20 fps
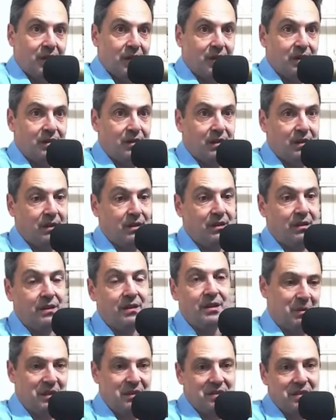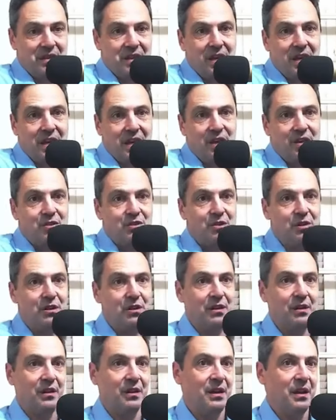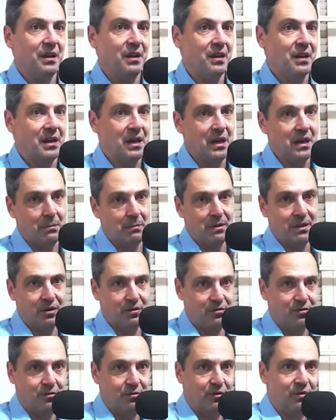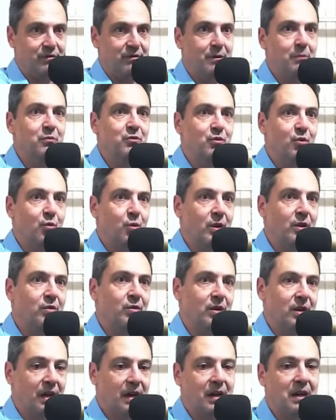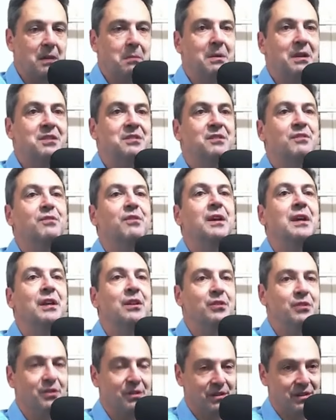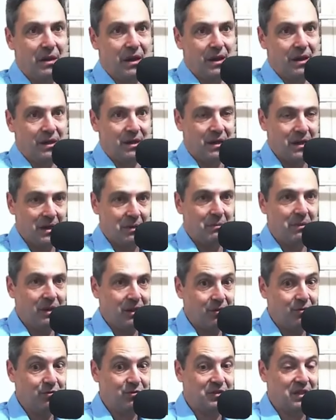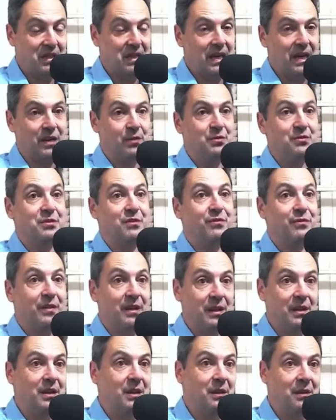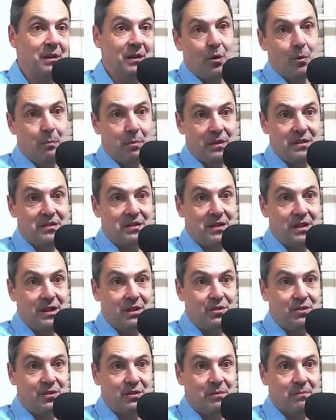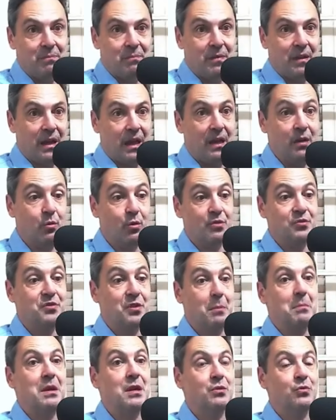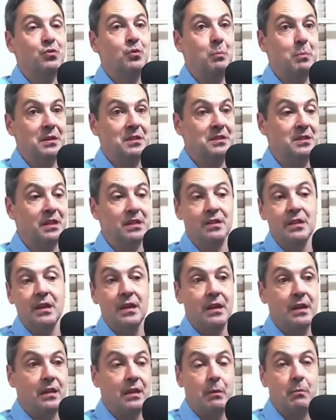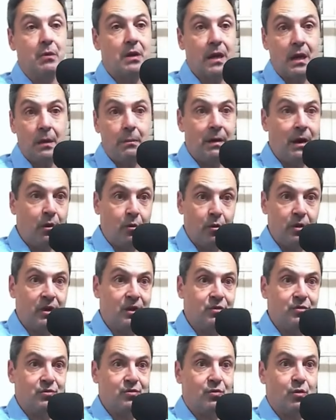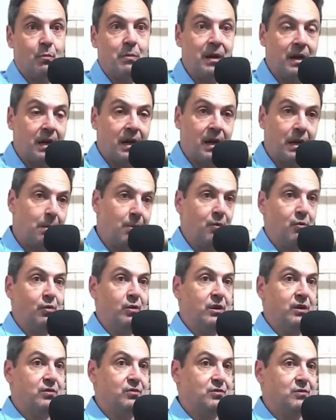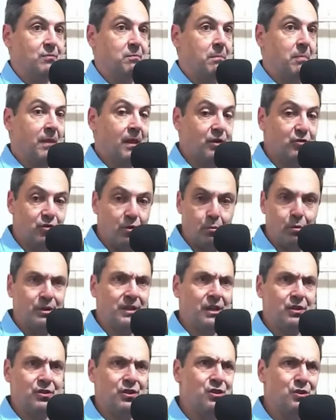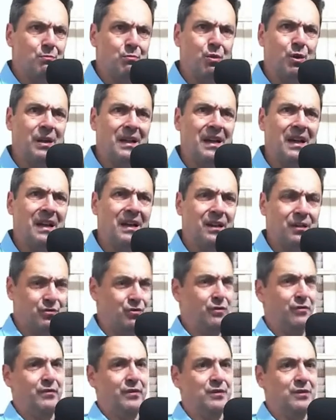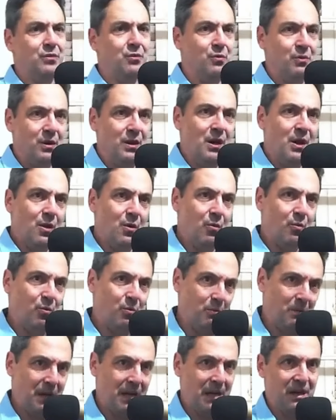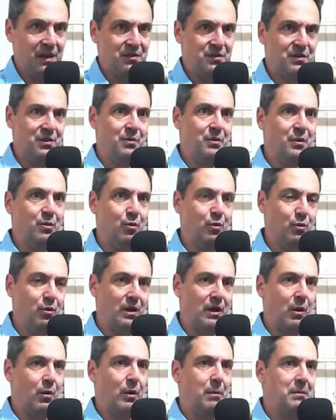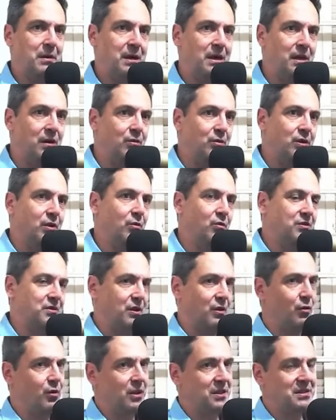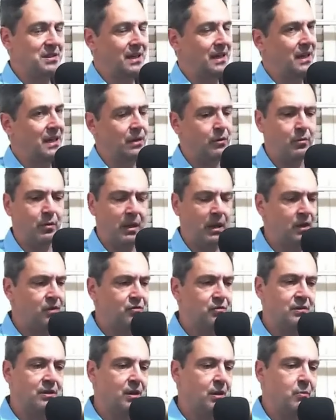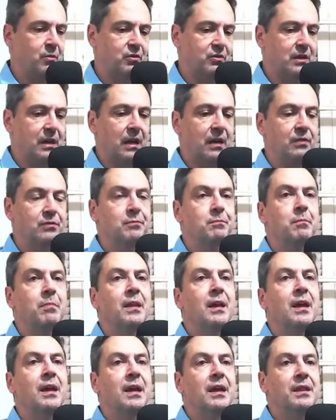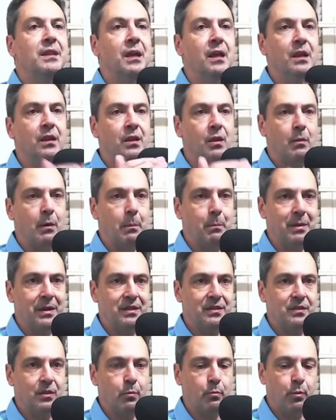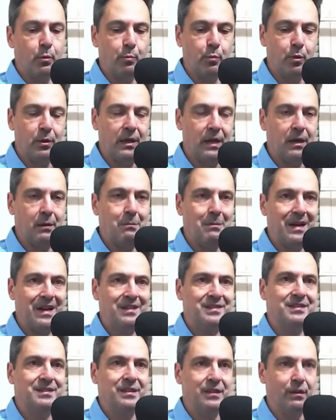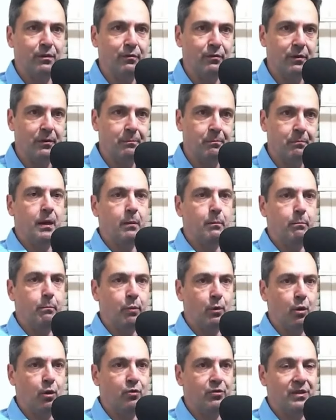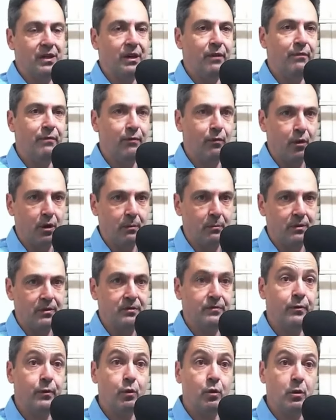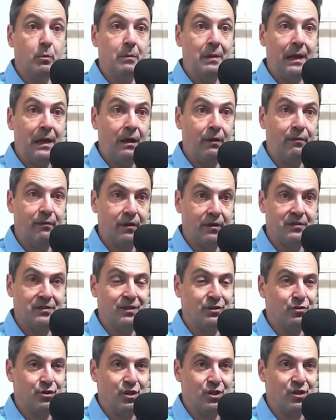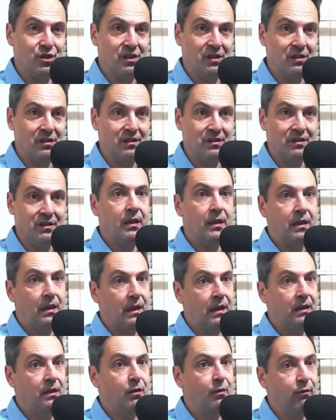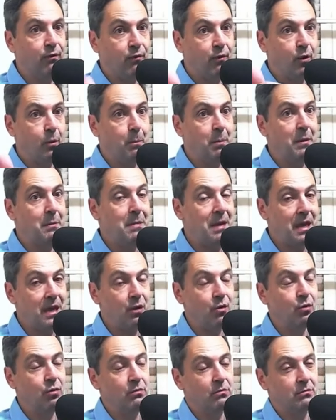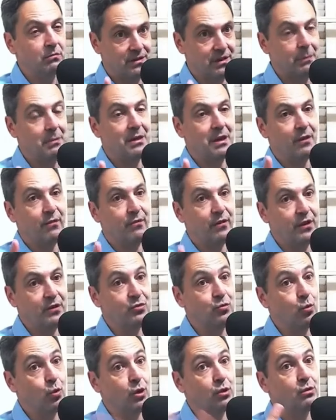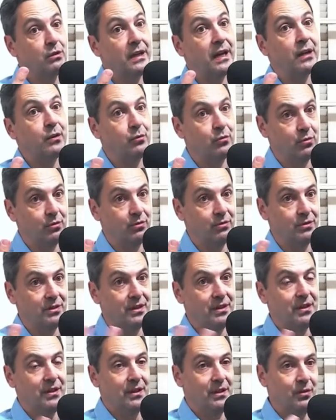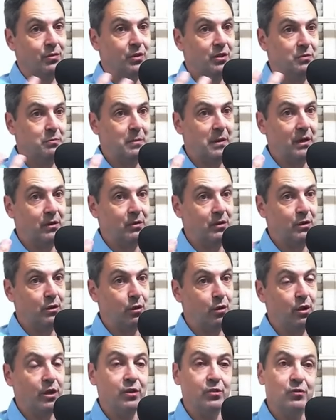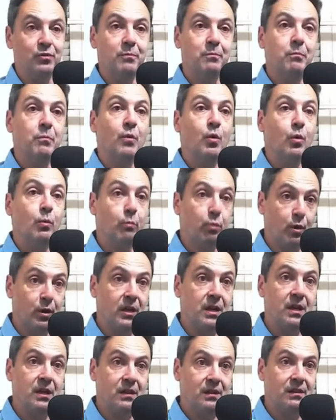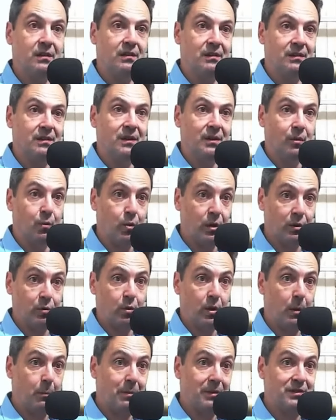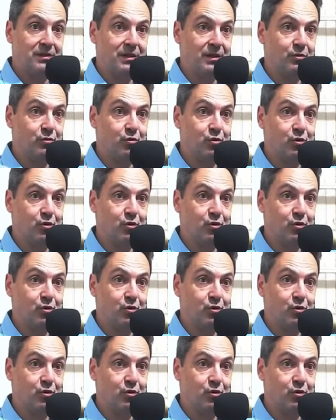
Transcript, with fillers: entre presidente e Câmara. Nós vimos o quanto que a Câmara se vende, a Câmara e o Senado se vendem ao presidente, querem o orçamento do presidente. Temos que acabar com isso. Como é que acaba com isso? É só botar gente boa lá, é só fazer um, uma eleição e colocar o amiguinho teu que você gosta lá. Não é isso, não, meus caros. Tem que ter uma pressão popular massiva em prol de reformas. Foi o que Milley fez na Argentina e ele não foi o primeiro. Sabe quem fez? Do outro lado do, do aspecto ideológico? O Boric, o atual presidente